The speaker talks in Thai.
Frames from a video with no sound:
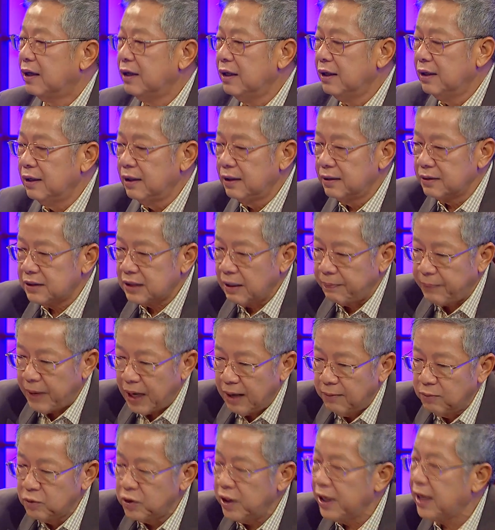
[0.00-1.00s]
คือจะเป็
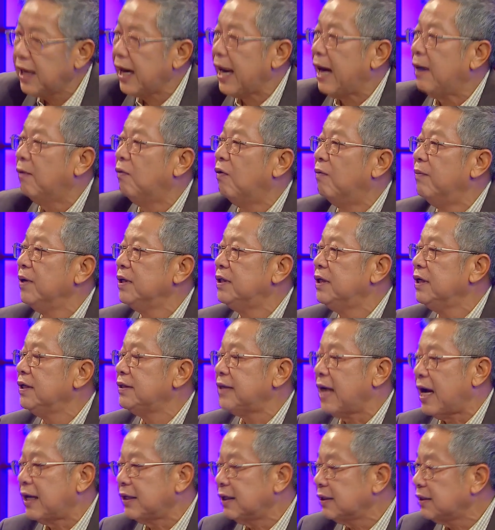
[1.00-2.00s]
นรัฐมนตรีกลาโหมไปชี้
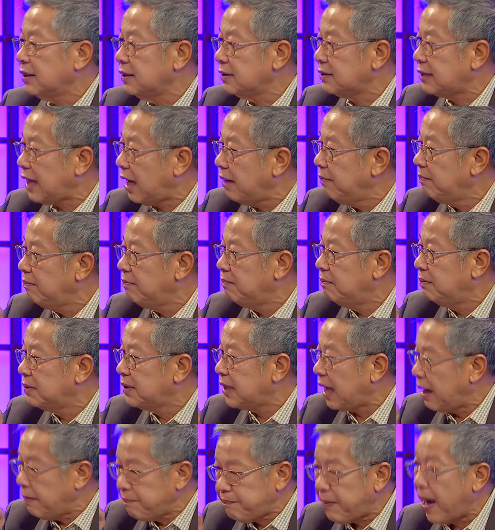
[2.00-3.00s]
แจงถ้าเกิด
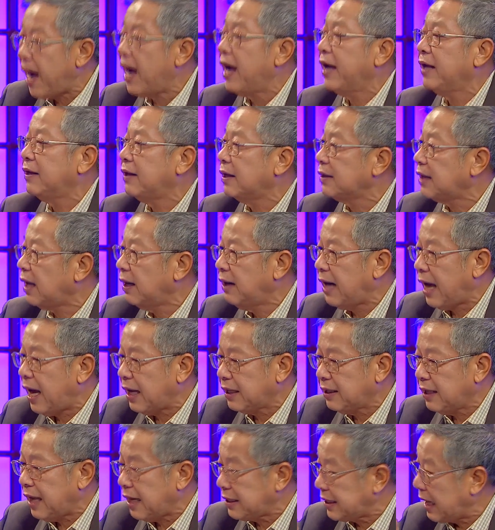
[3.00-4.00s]
ท่านไปแต่ท่าน
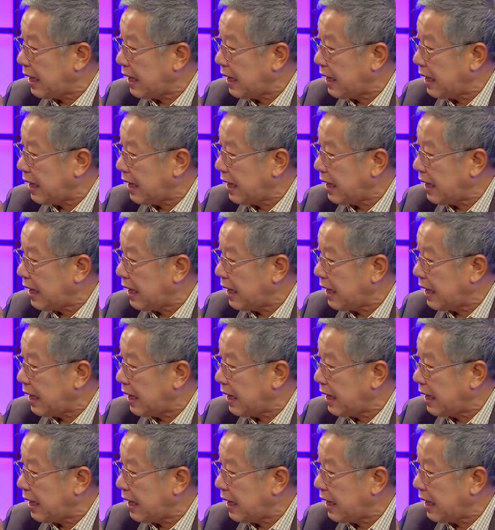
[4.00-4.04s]
อาจ